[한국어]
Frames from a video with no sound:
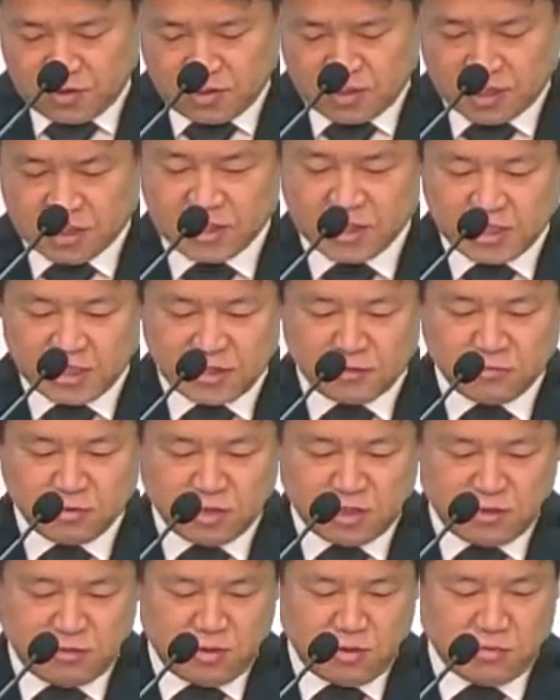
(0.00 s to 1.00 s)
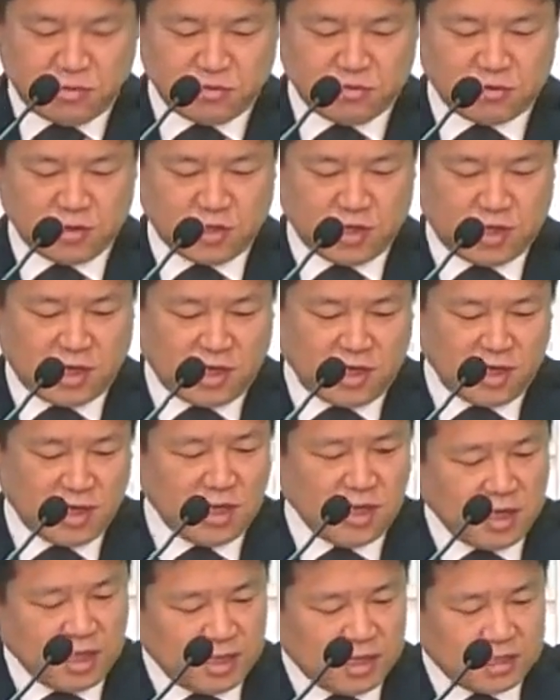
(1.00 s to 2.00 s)
그 이름을 힘입어 우리가
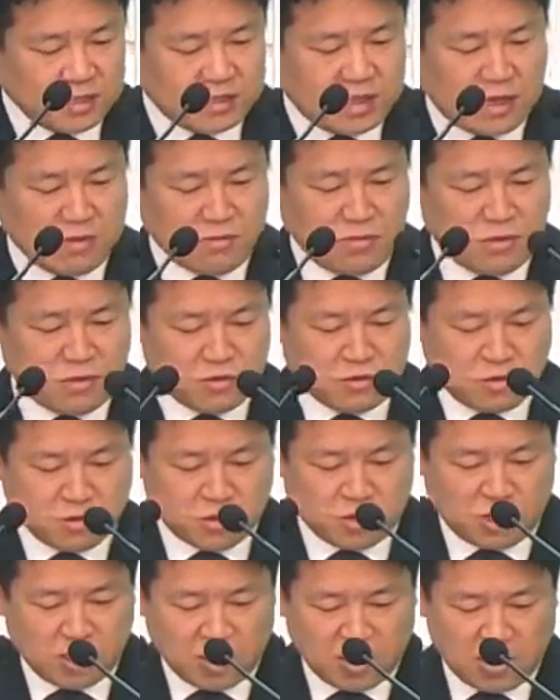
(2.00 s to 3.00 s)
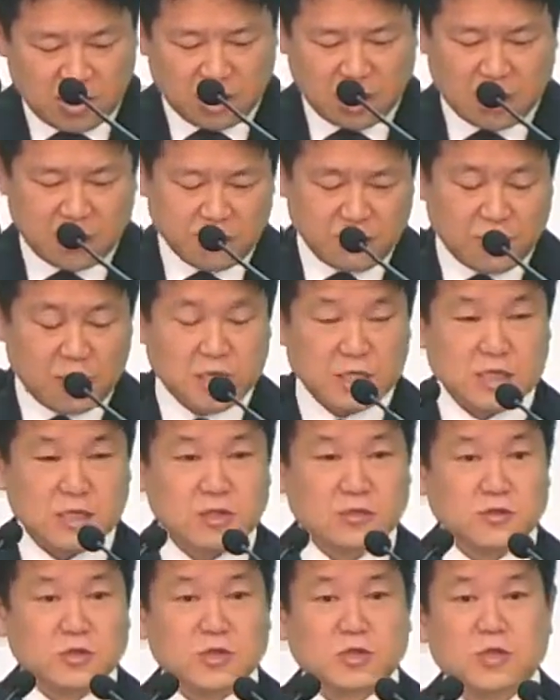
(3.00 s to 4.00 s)
생명을 얻게 하려
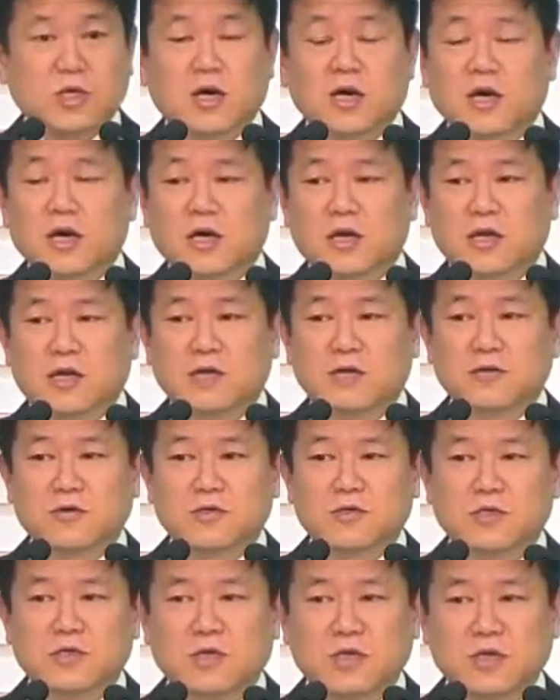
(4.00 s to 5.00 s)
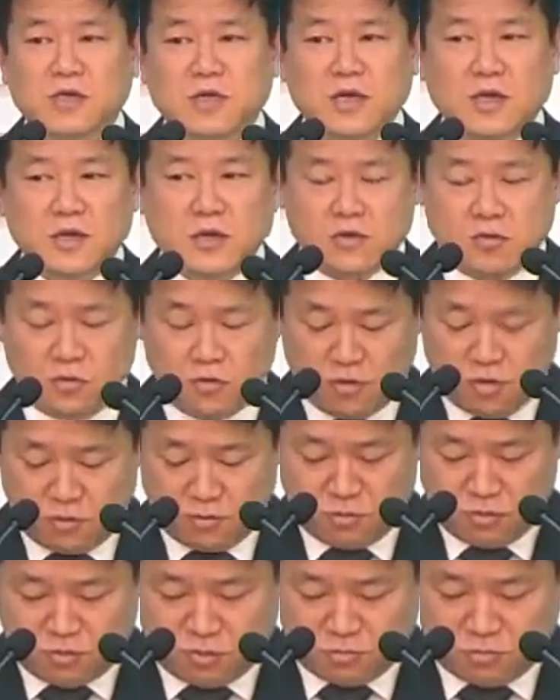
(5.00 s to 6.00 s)
하신 것이다라는 것이
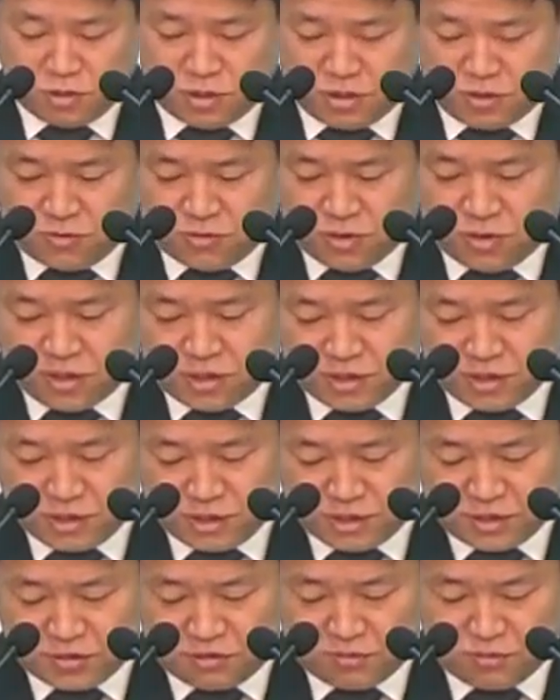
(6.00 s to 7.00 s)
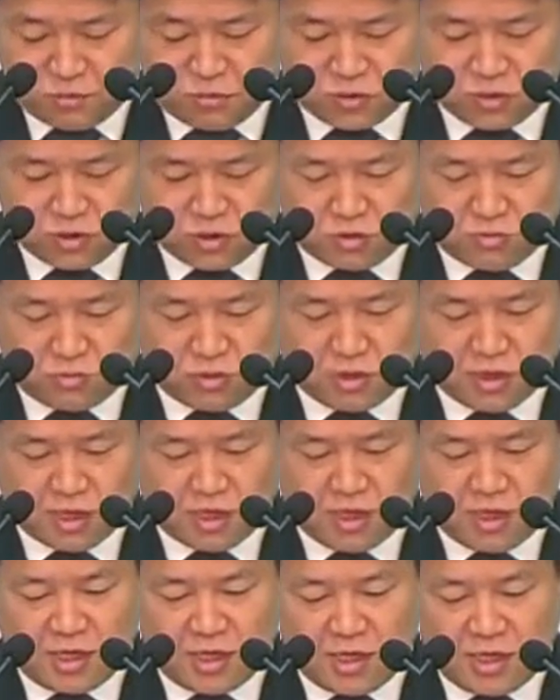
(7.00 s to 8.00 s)
요한복음을 기록하신 그런 목적입니다.
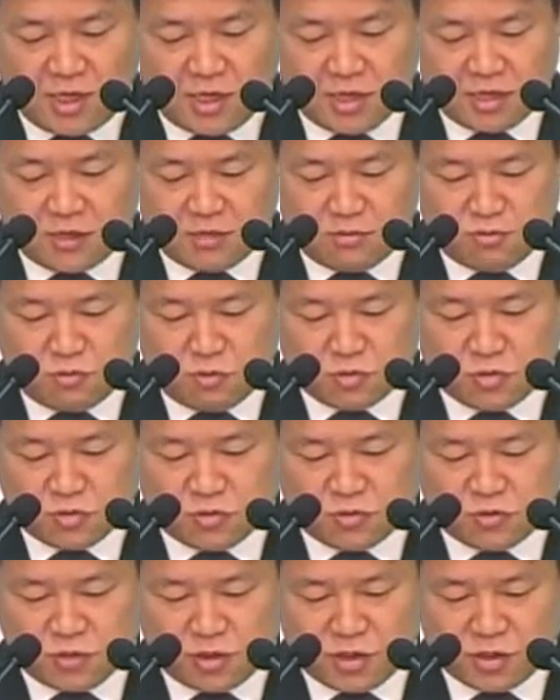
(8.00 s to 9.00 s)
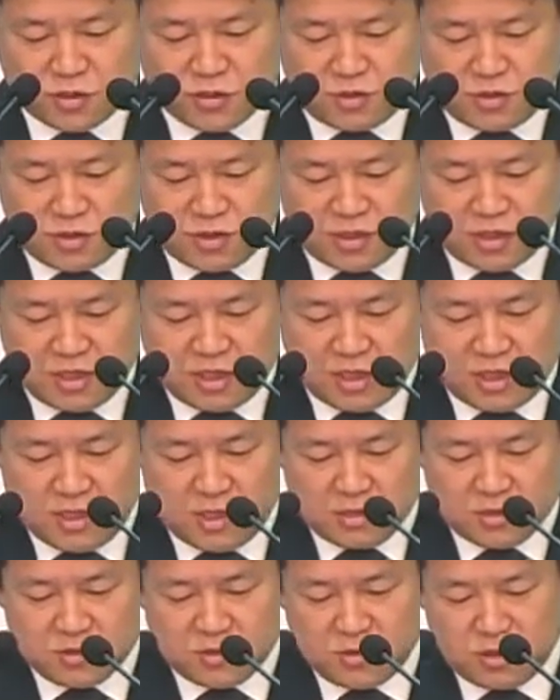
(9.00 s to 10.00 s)
그런 목적 중에서
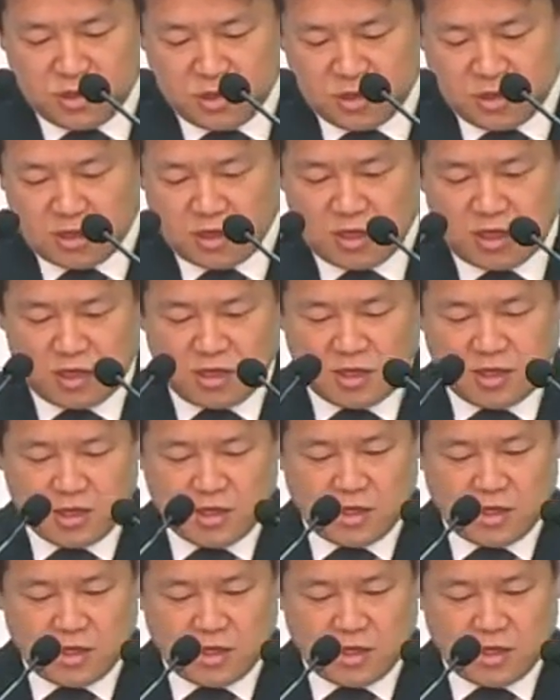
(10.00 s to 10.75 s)
저희에게